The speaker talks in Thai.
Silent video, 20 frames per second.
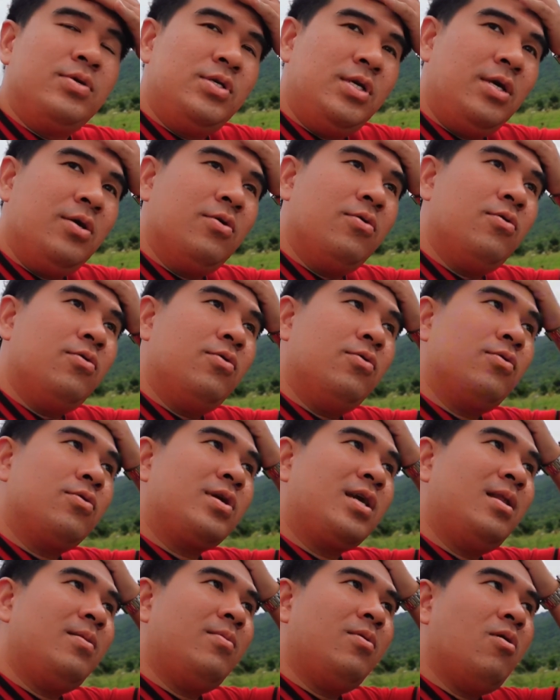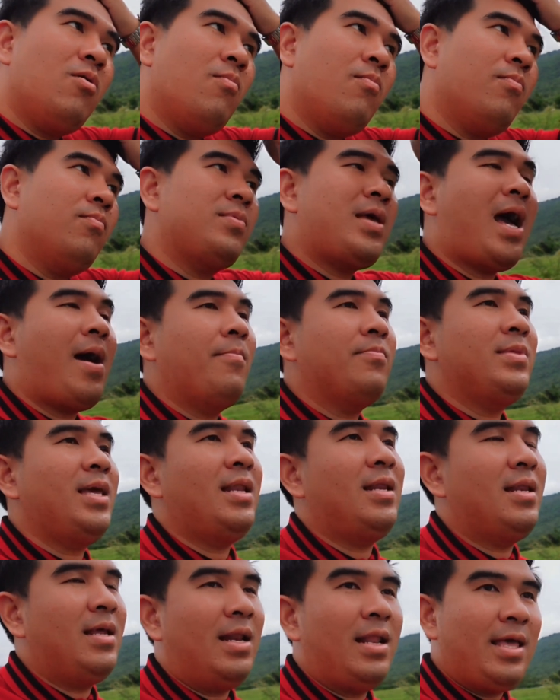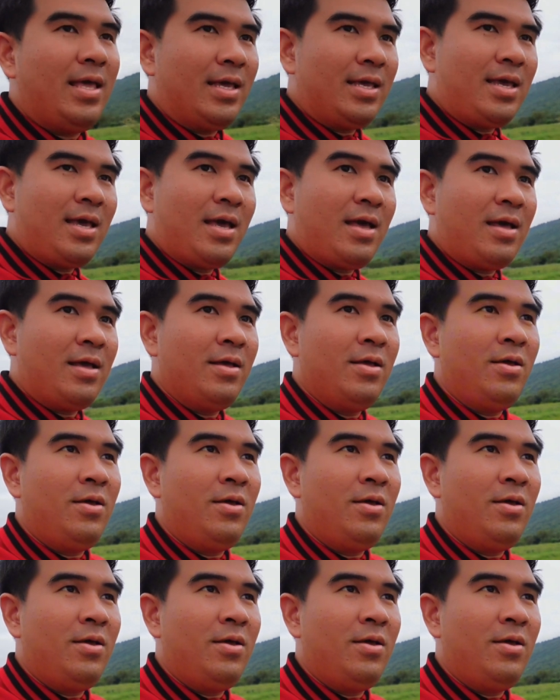ชิวๆกินลมยามเย็นอะไรอย่างเงี้ยฮะ